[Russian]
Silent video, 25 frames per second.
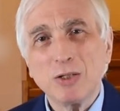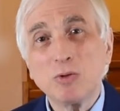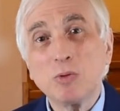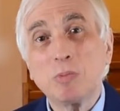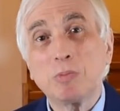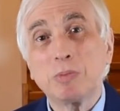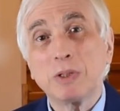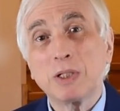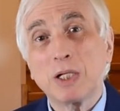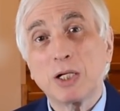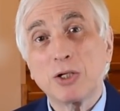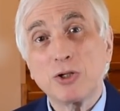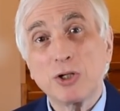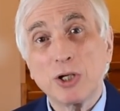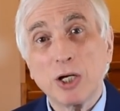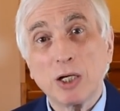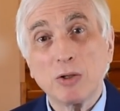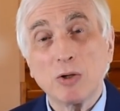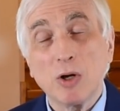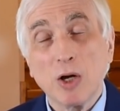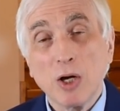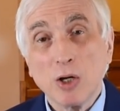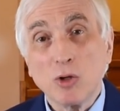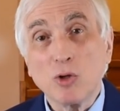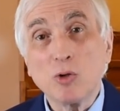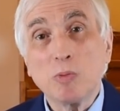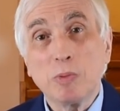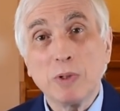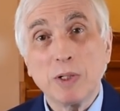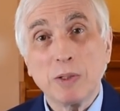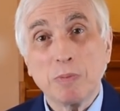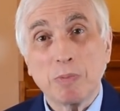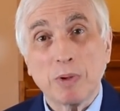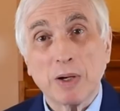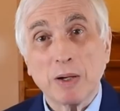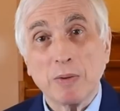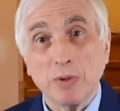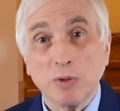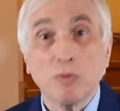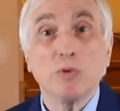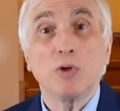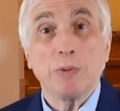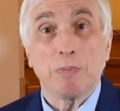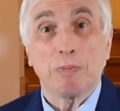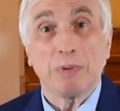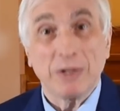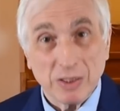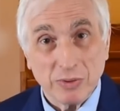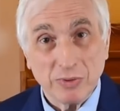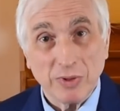Ну, поначалу у него были, его не
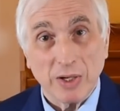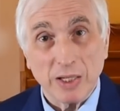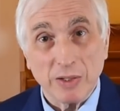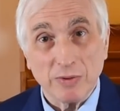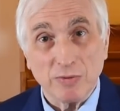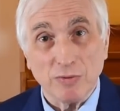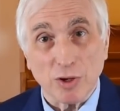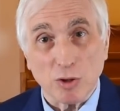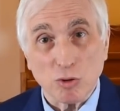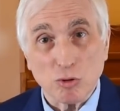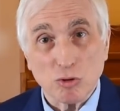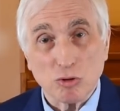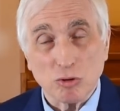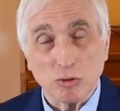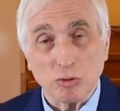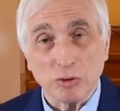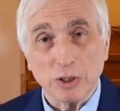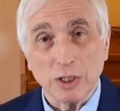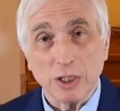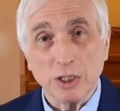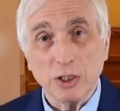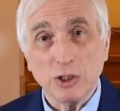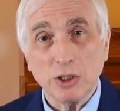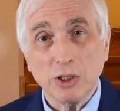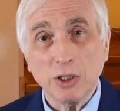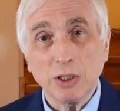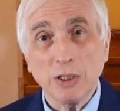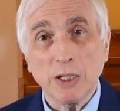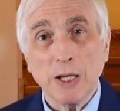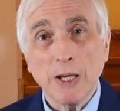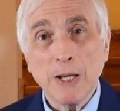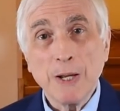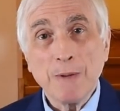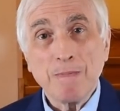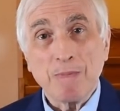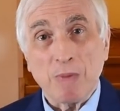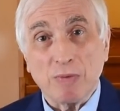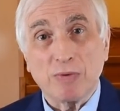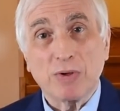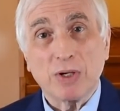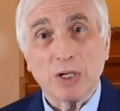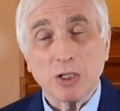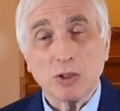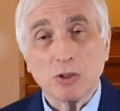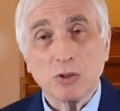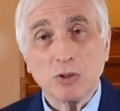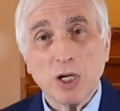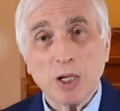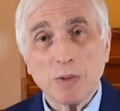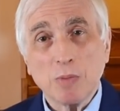призвали в вооруженные силы в
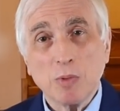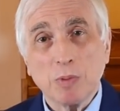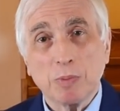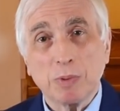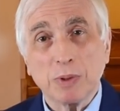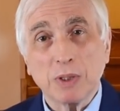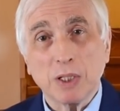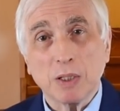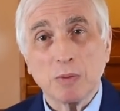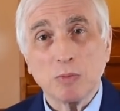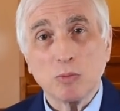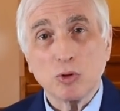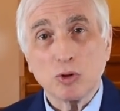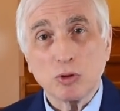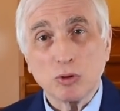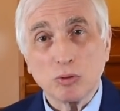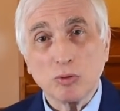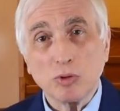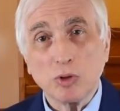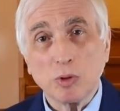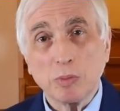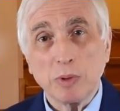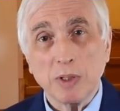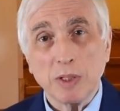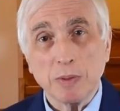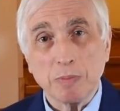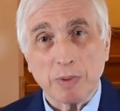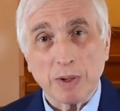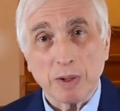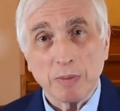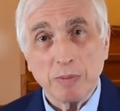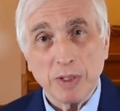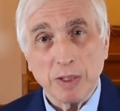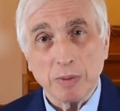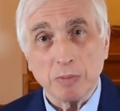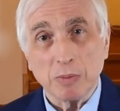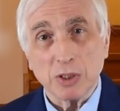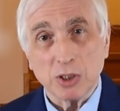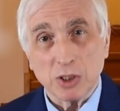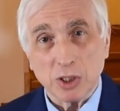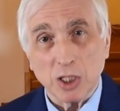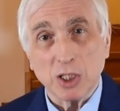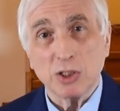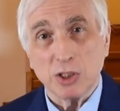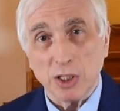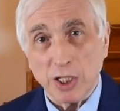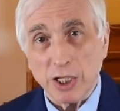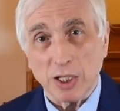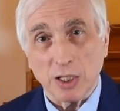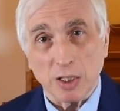Красную армию, потому что у него были проблемы со
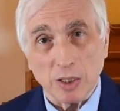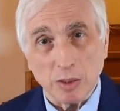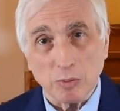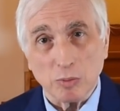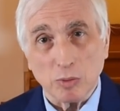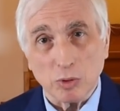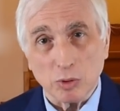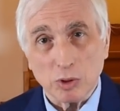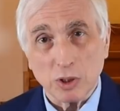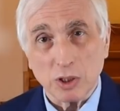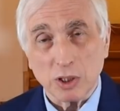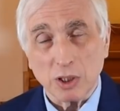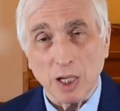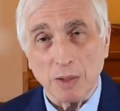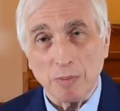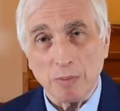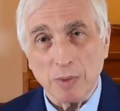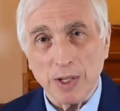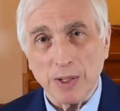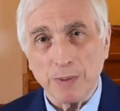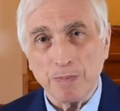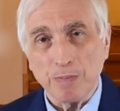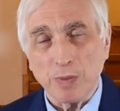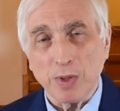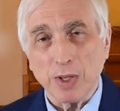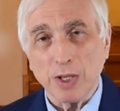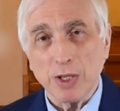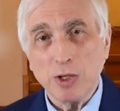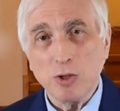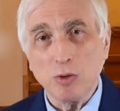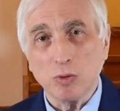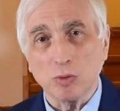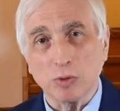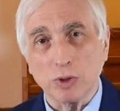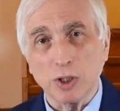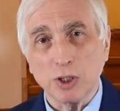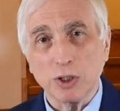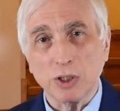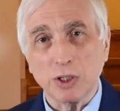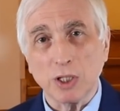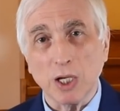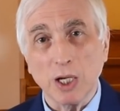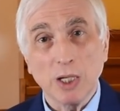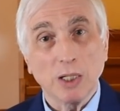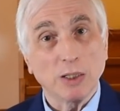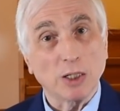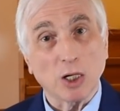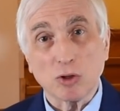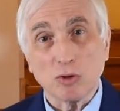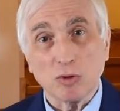зрением, вот с самой юности.
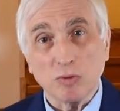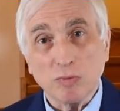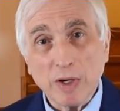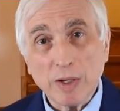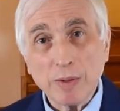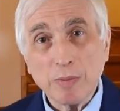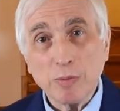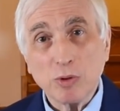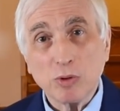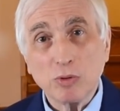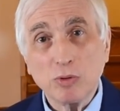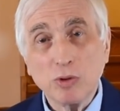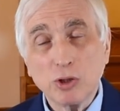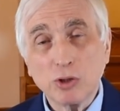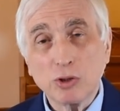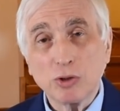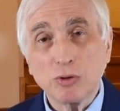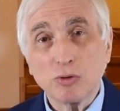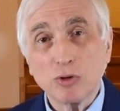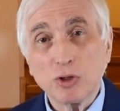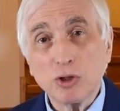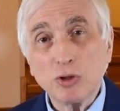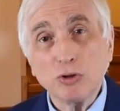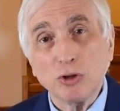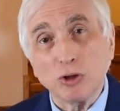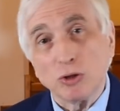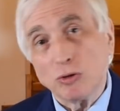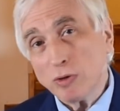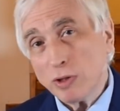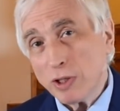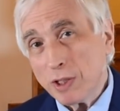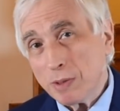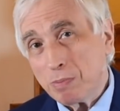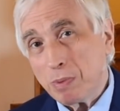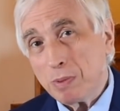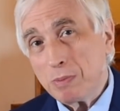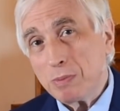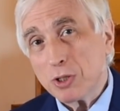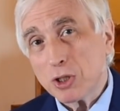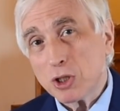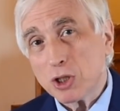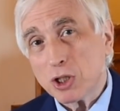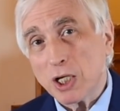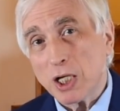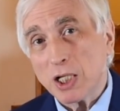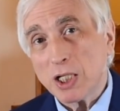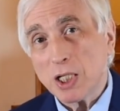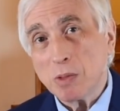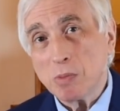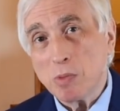Так что в армии он не служил, что не
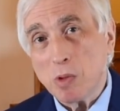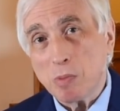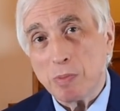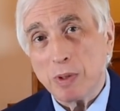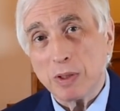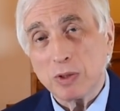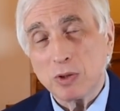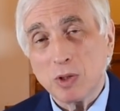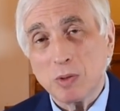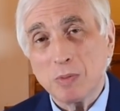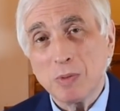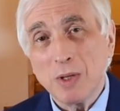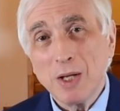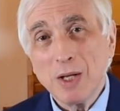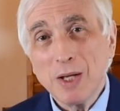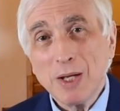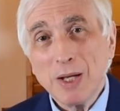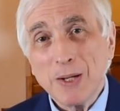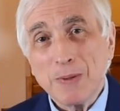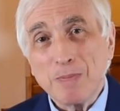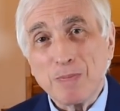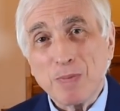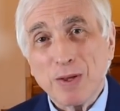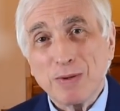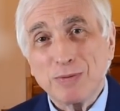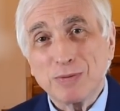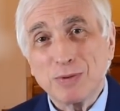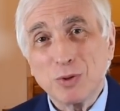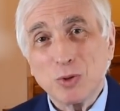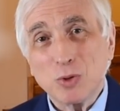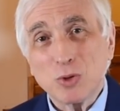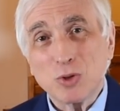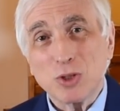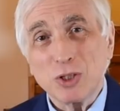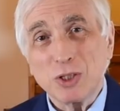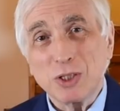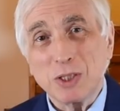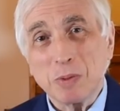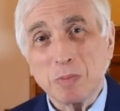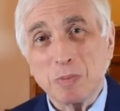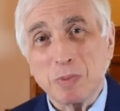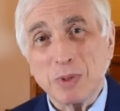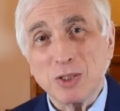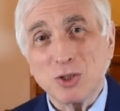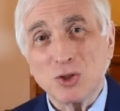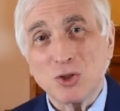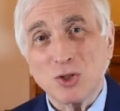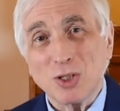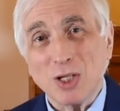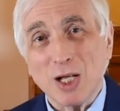помешало ему потом в должности
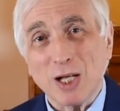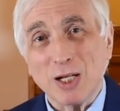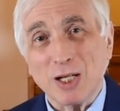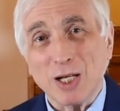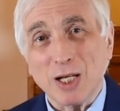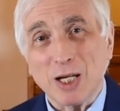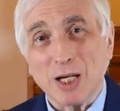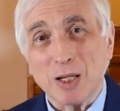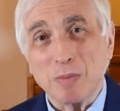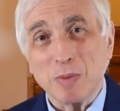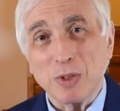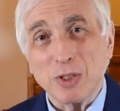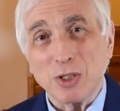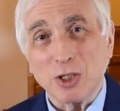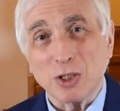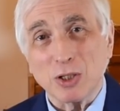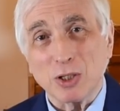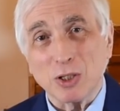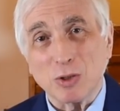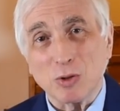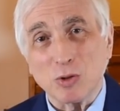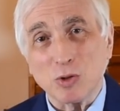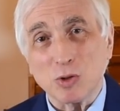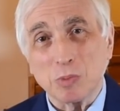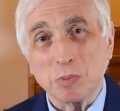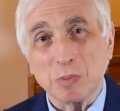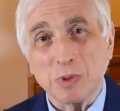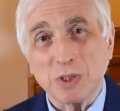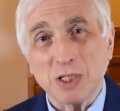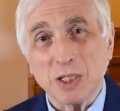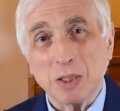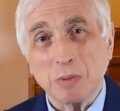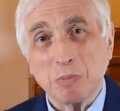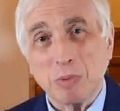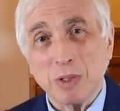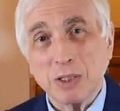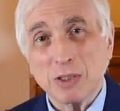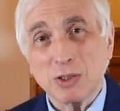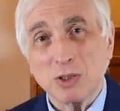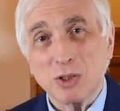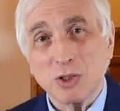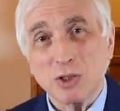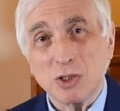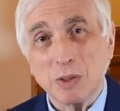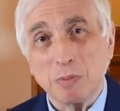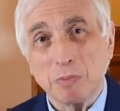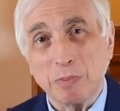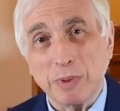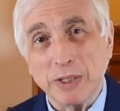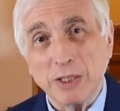председателя Комитета
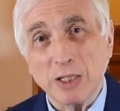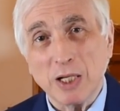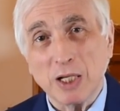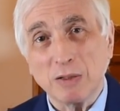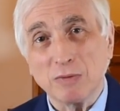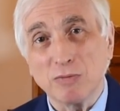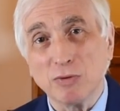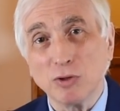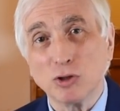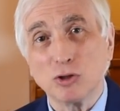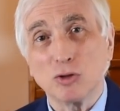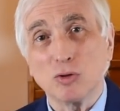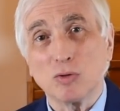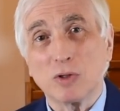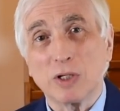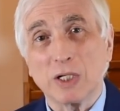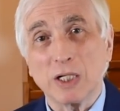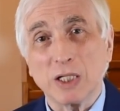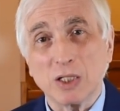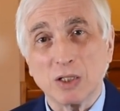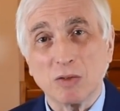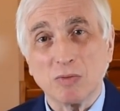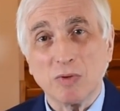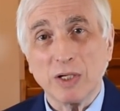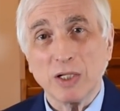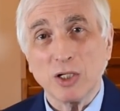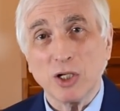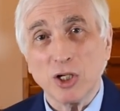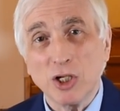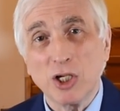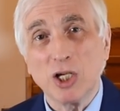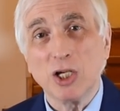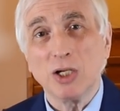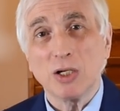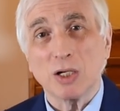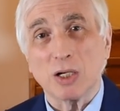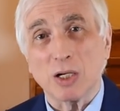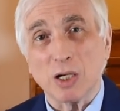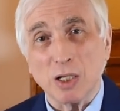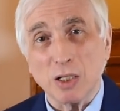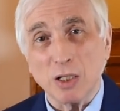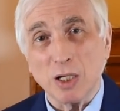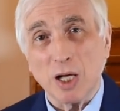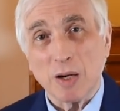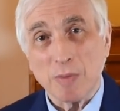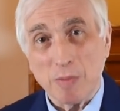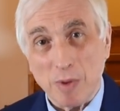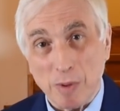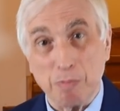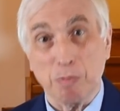госбезопасности принять высокое звание
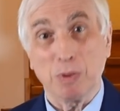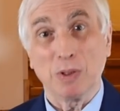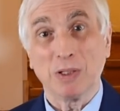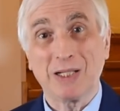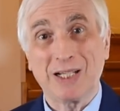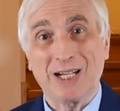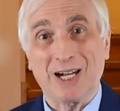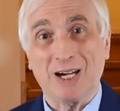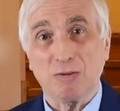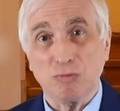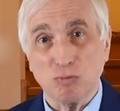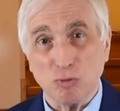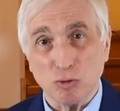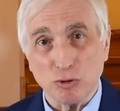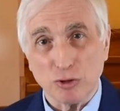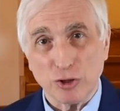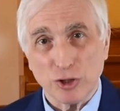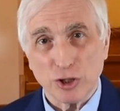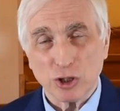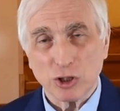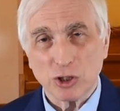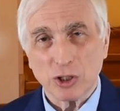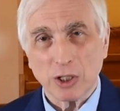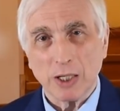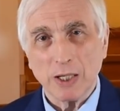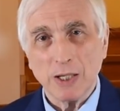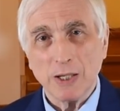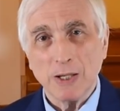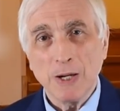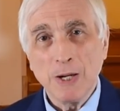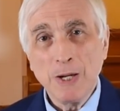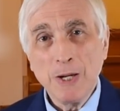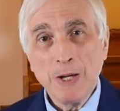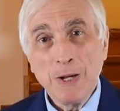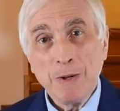генерала армии, полководческое.